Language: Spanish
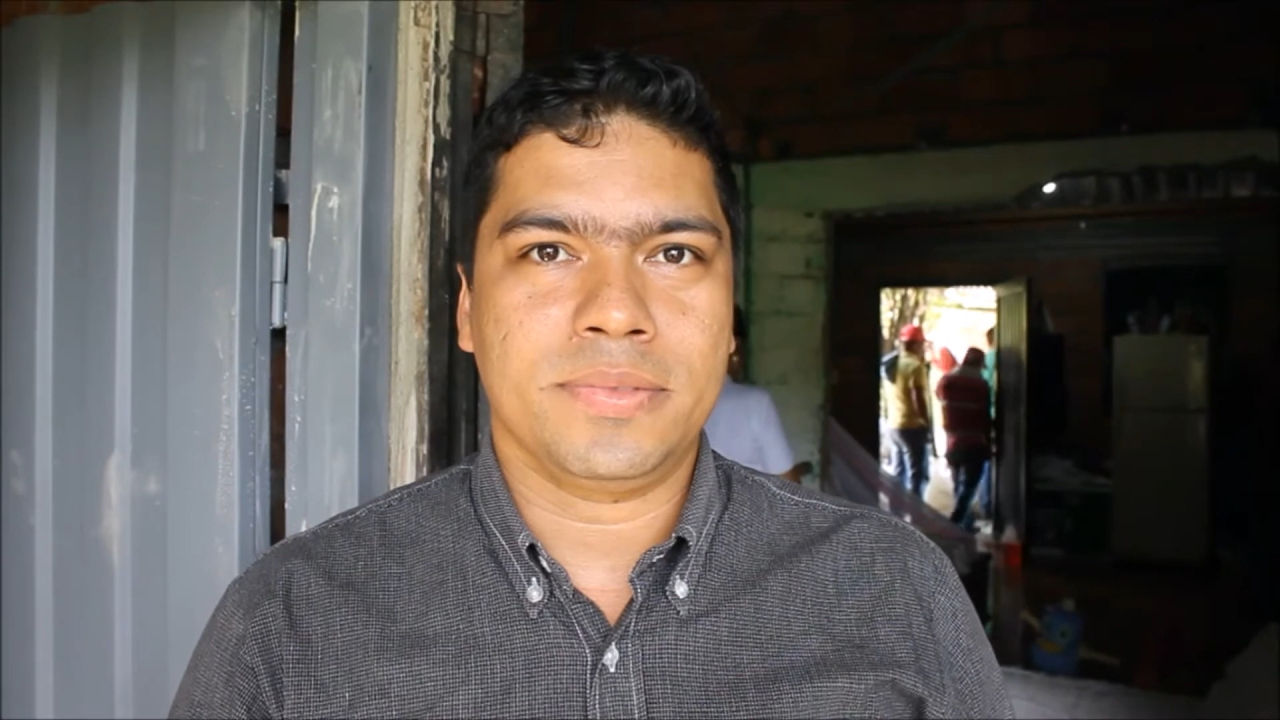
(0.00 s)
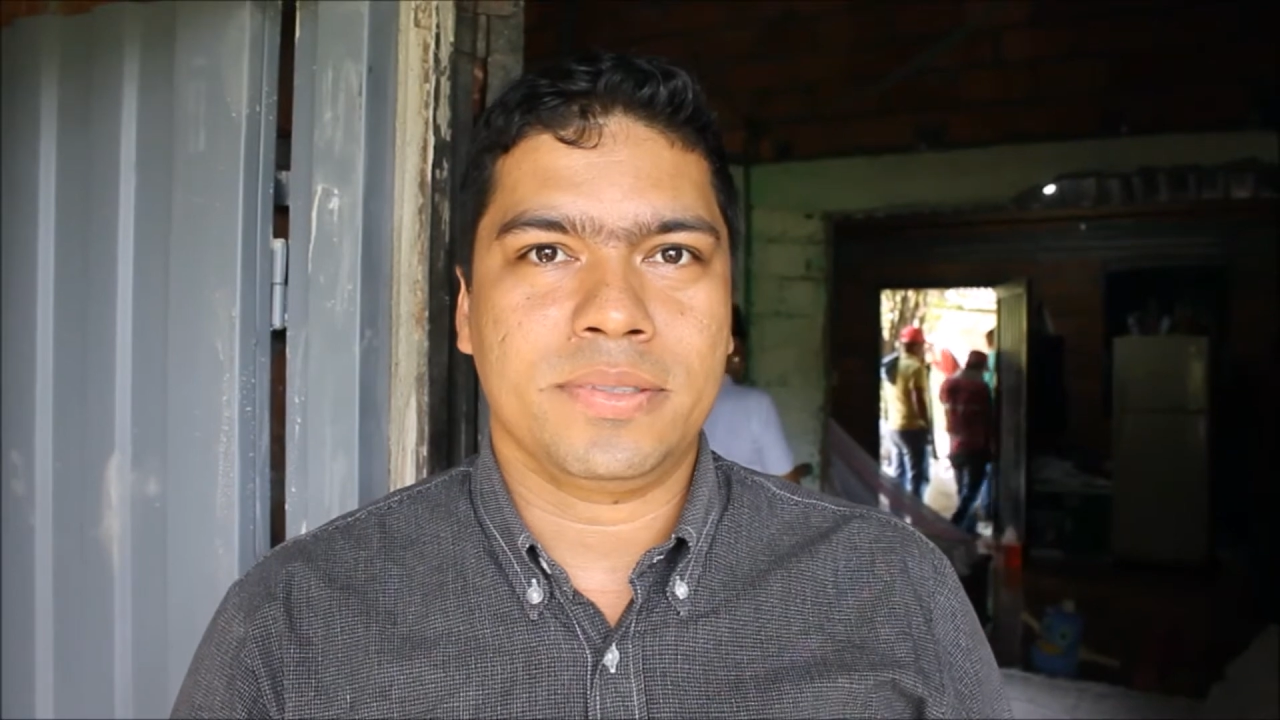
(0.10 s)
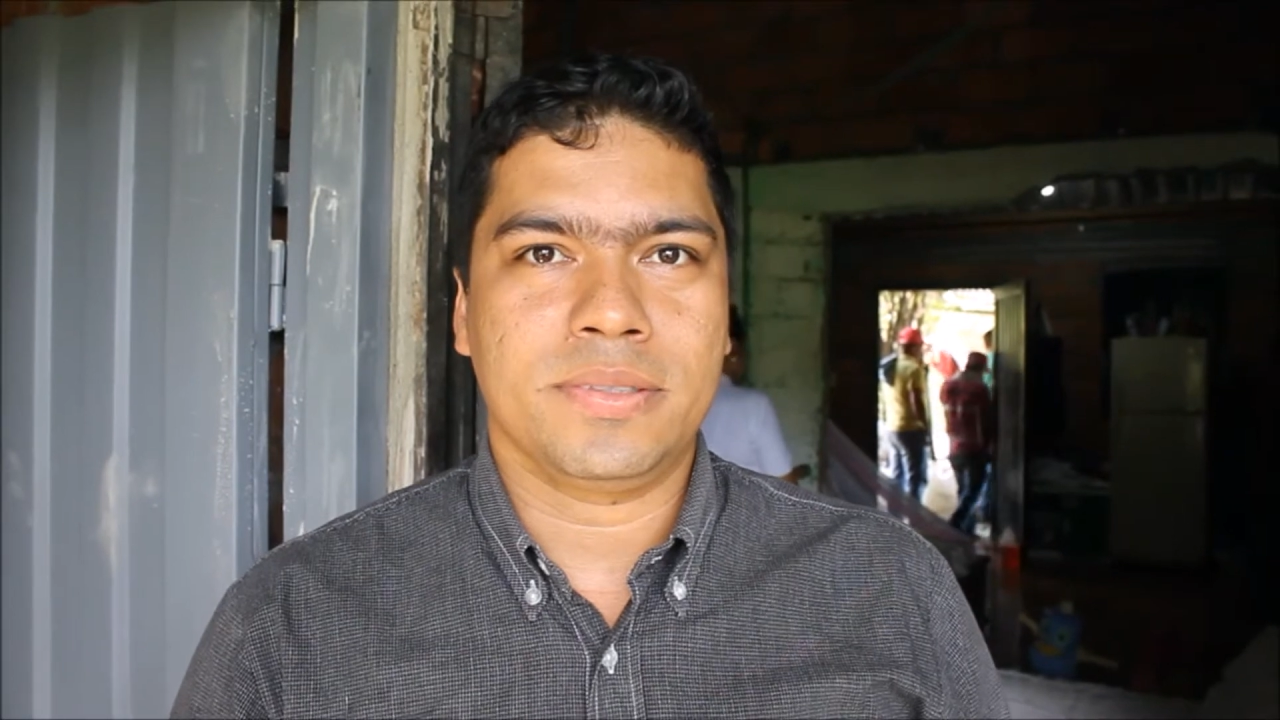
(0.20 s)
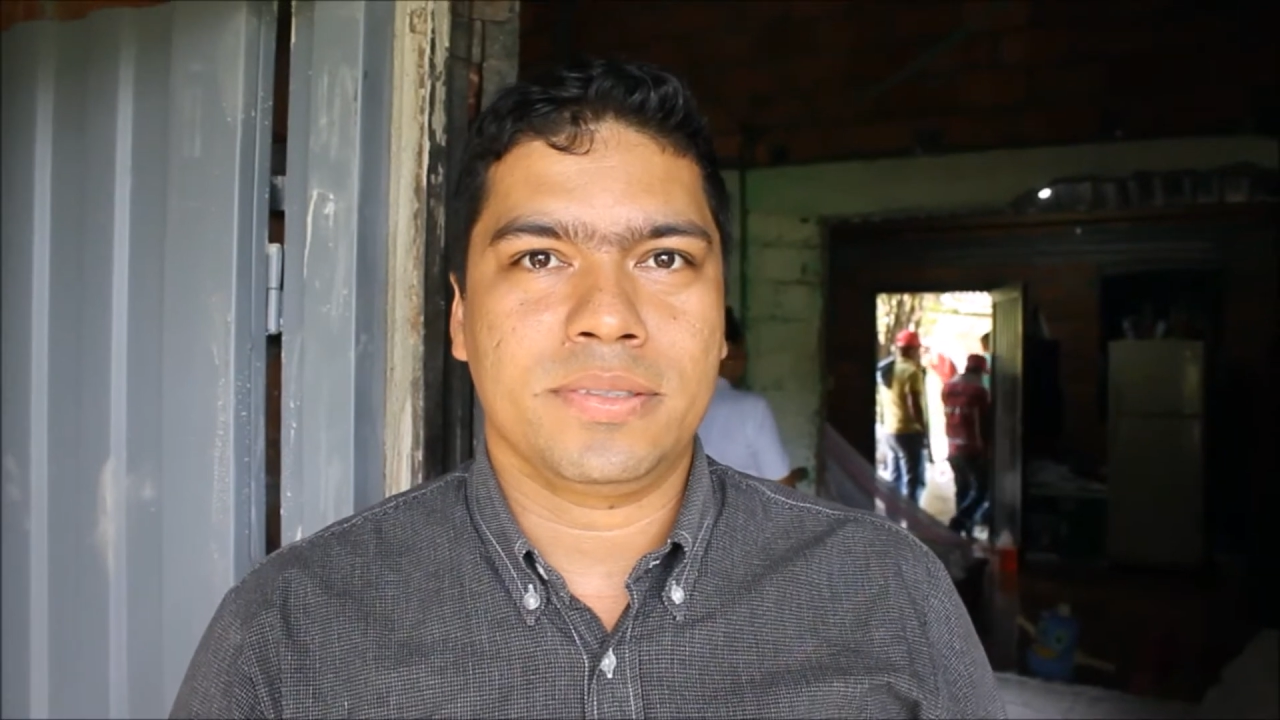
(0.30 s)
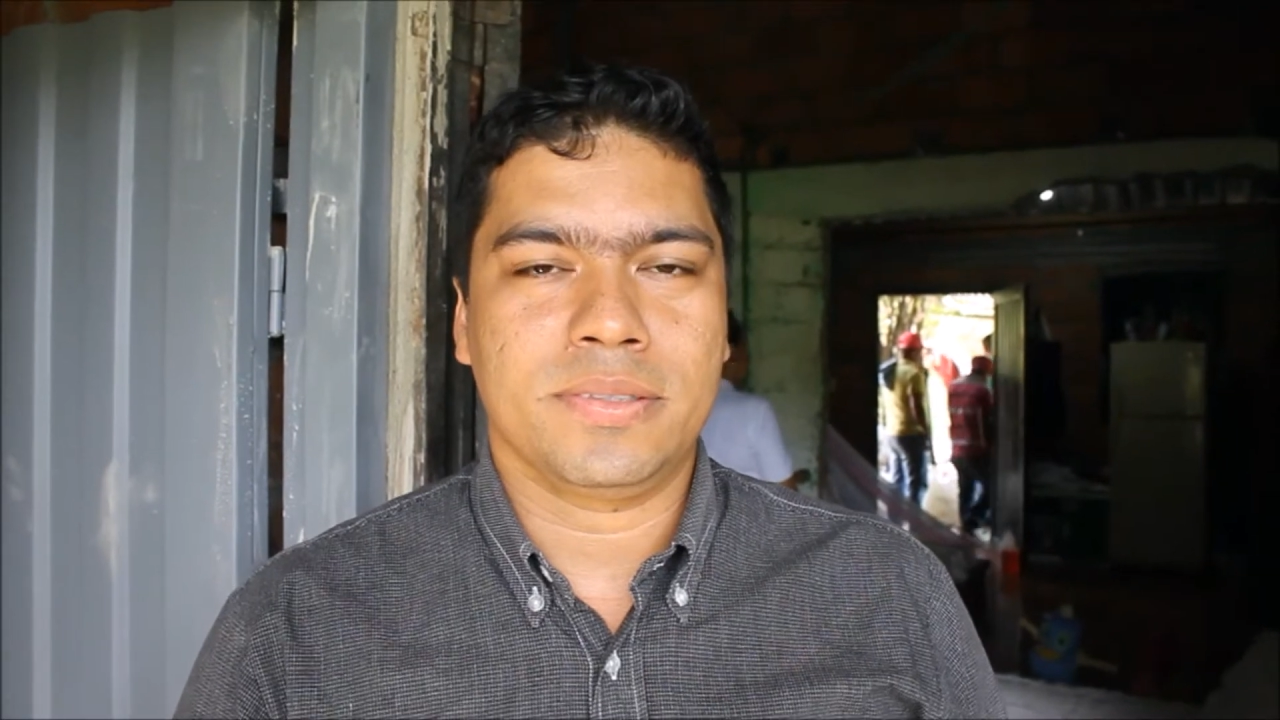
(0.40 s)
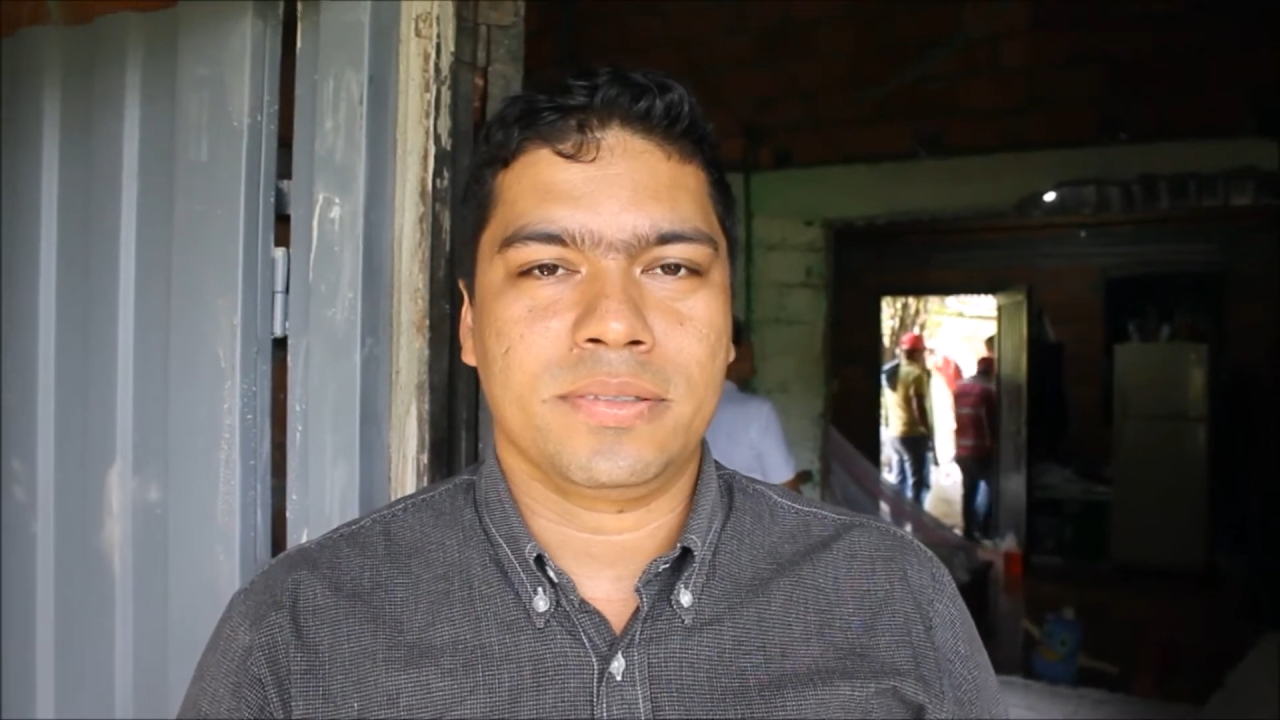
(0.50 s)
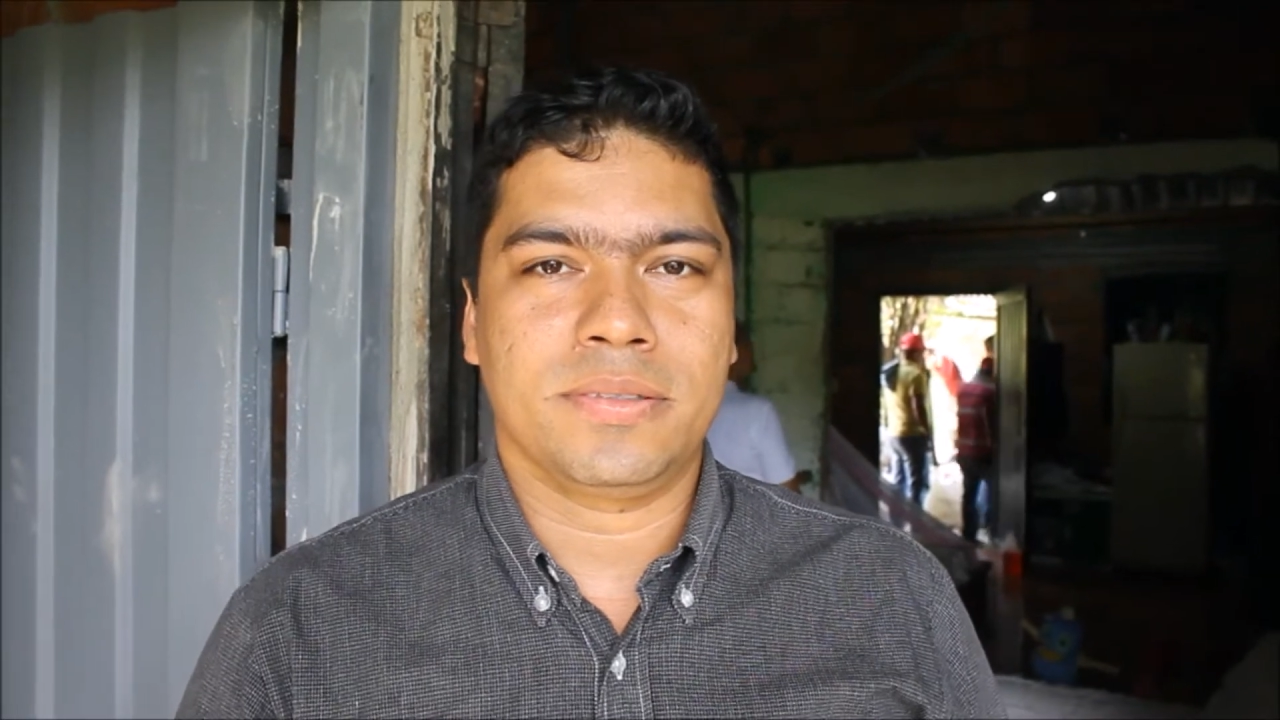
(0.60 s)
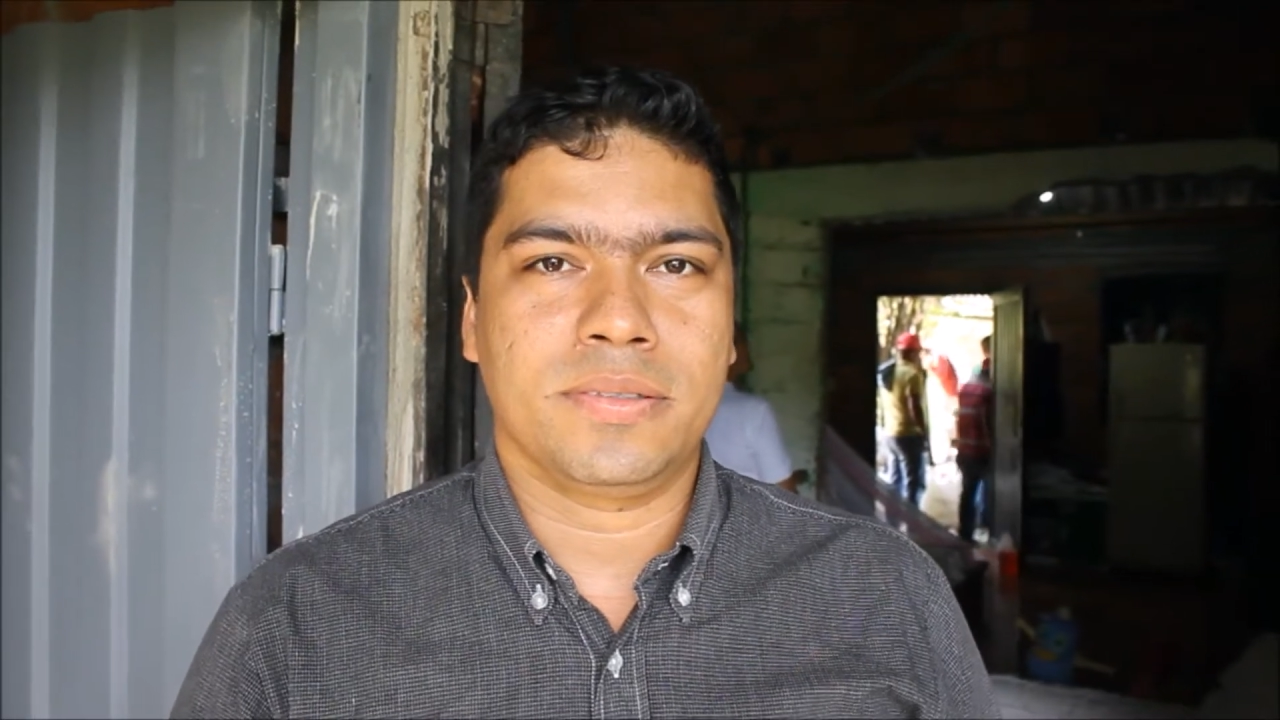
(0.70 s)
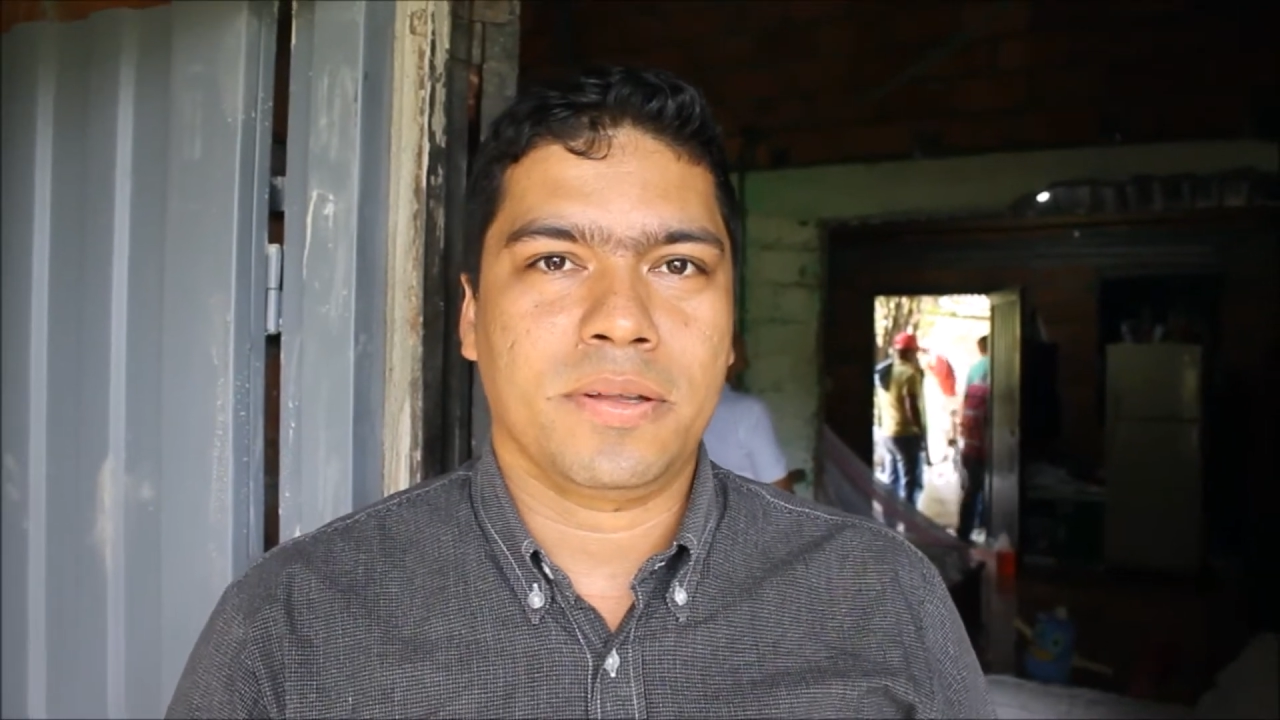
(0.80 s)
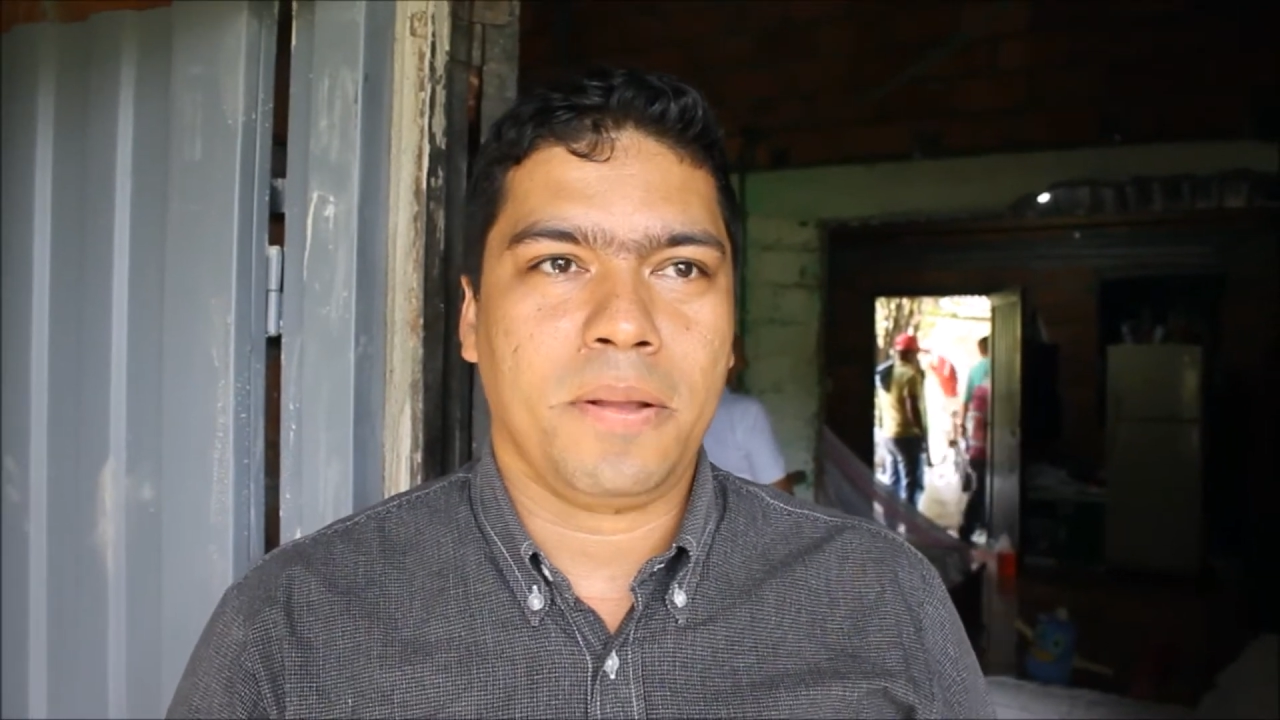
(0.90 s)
¿Qué le hicieron